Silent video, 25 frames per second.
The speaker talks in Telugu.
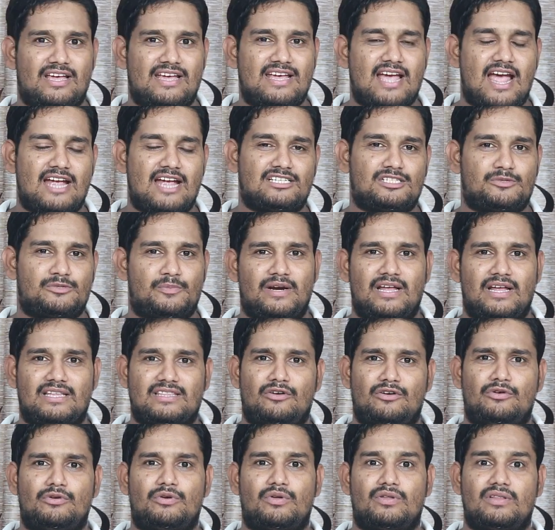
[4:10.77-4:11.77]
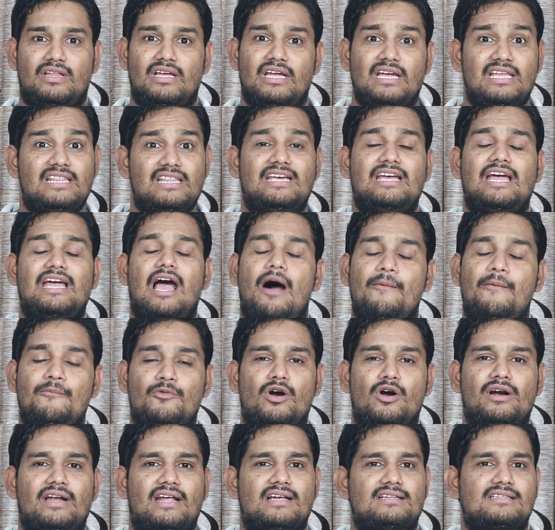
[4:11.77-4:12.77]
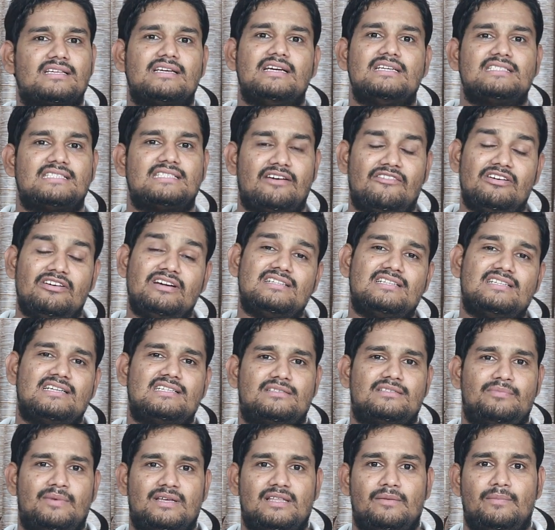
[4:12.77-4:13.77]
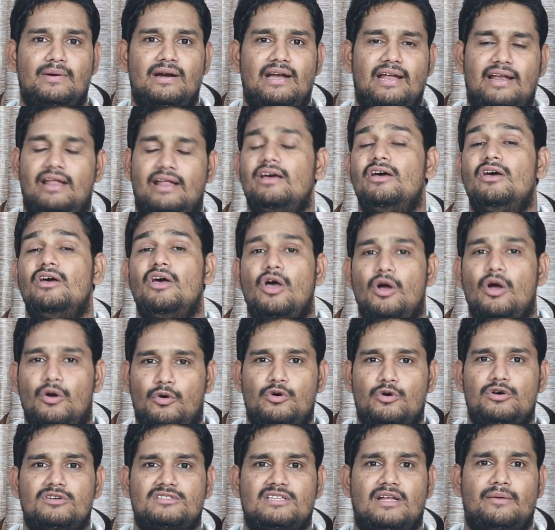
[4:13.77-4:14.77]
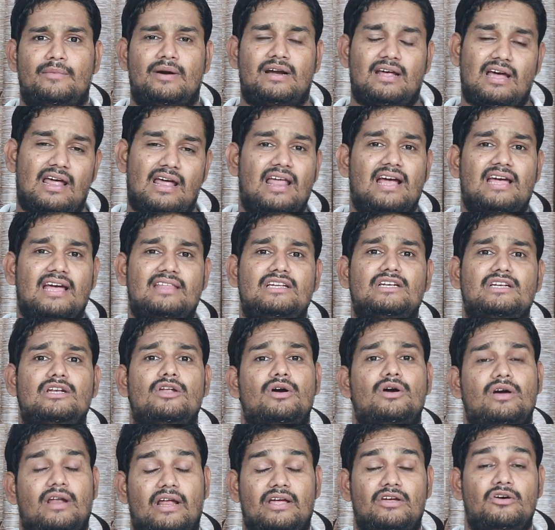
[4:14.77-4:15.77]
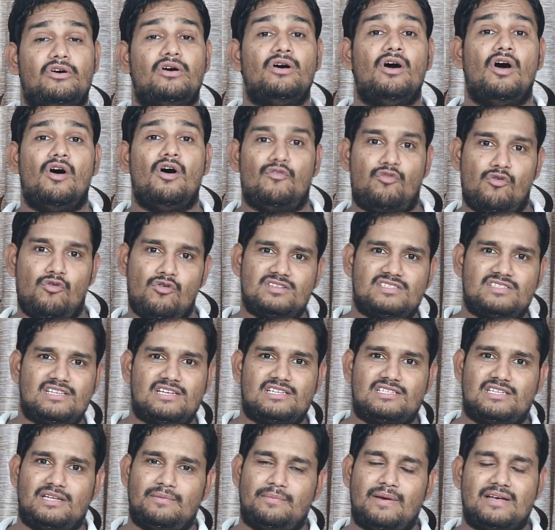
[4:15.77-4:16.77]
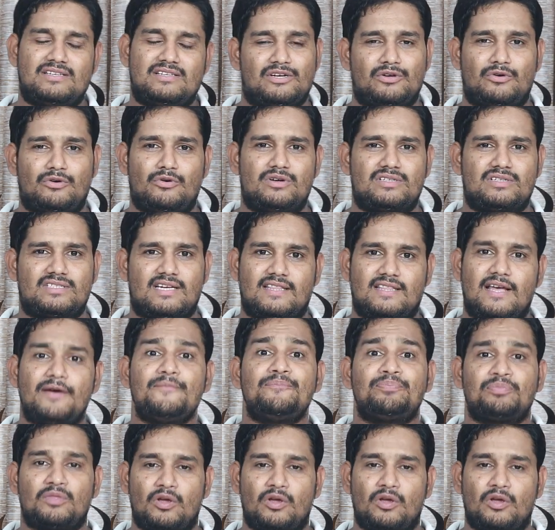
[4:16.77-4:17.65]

గిగాహెడ్ స్పీడ్ అయితే ఉంటుంది ఇది ఆమ్ కాటెక్స్ ఏ సెవెంటీ సిక్స్ మీద బిల్డ్ అయిన కోర్స్ అనమాట అలాగే దీంట్లో క్రయో ఫోర్ సిక్స్టీ బేస్డ్ కోర్స్ అయితే